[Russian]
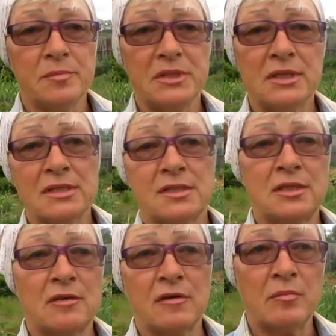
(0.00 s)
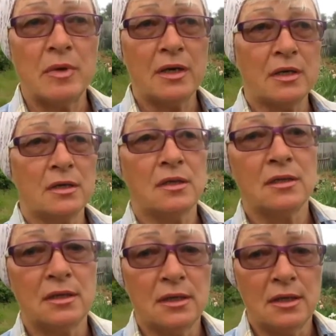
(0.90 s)
15 мая
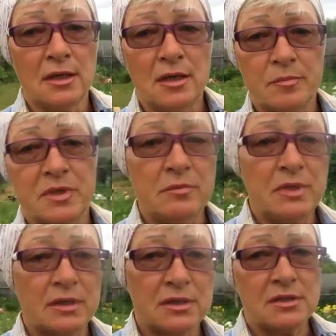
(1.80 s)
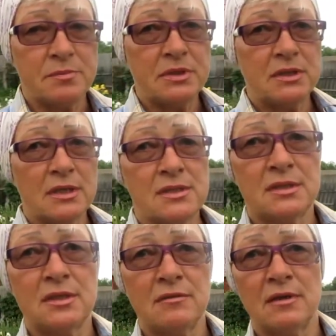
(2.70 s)
примерно с
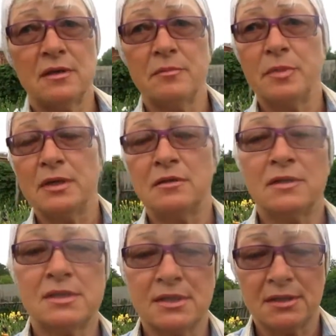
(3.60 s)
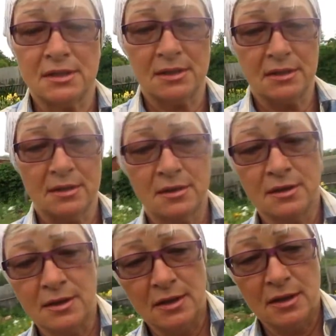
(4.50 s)
15 по 20.
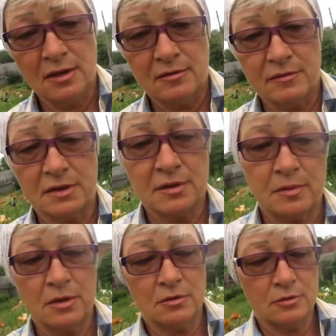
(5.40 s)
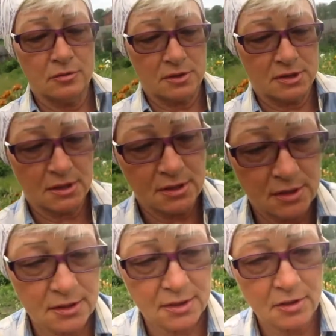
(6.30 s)
В этом году из-за
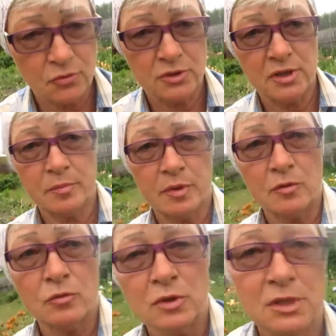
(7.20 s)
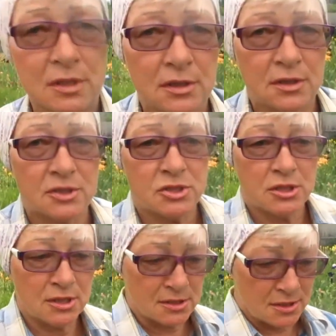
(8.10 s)
холодной погоды
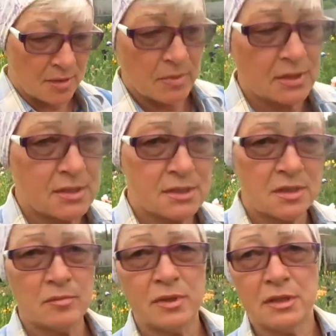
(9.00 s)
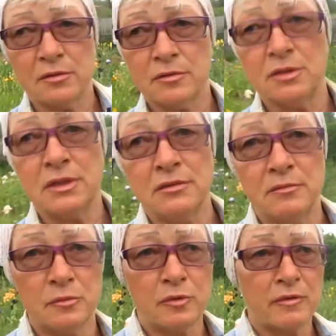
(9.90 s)
ночные заморозки были вот
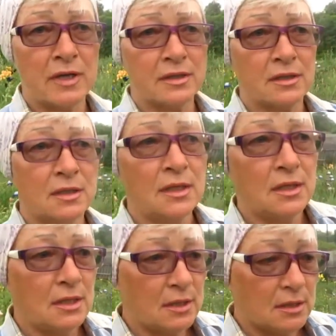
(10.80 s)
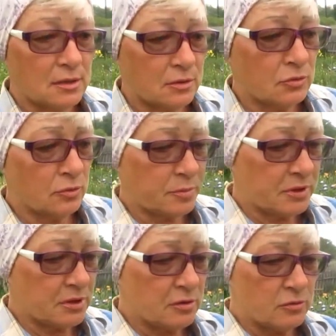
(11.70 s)
буквально до
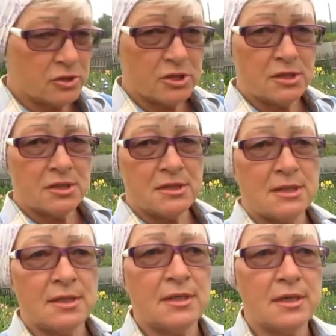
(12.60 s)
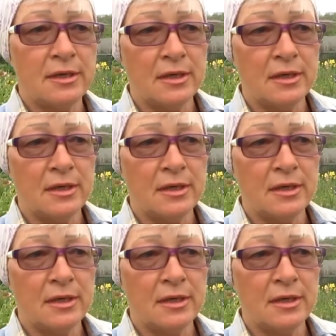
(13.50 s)
предыдущей недели.